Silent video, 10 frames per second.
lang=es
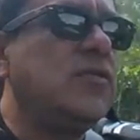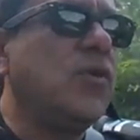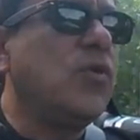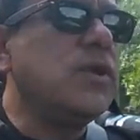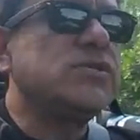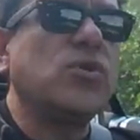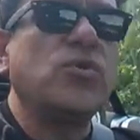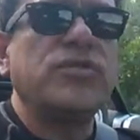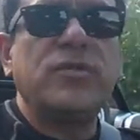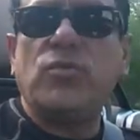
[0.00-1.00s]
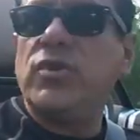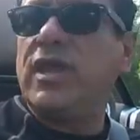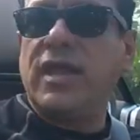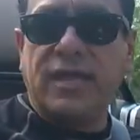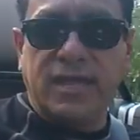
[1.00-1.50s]
todo esto
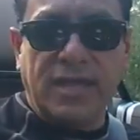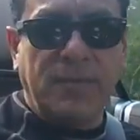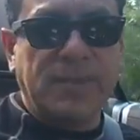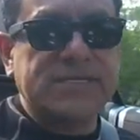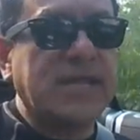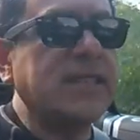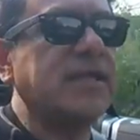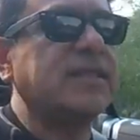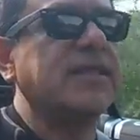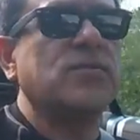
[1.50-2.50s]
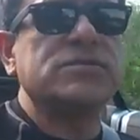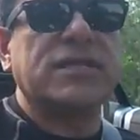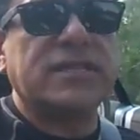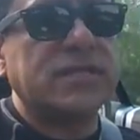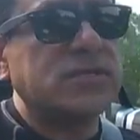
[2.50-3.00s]
contribuye a que, a pesar de que tenemos
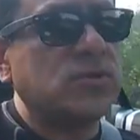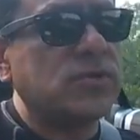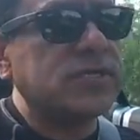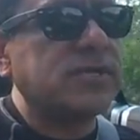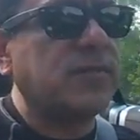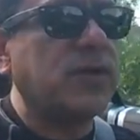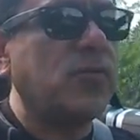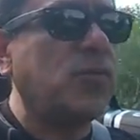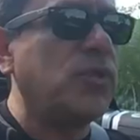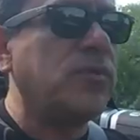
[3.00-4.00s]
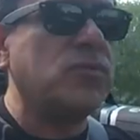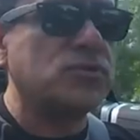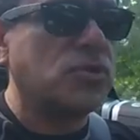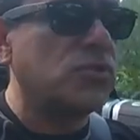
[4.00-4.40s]
el techo destapado, podemos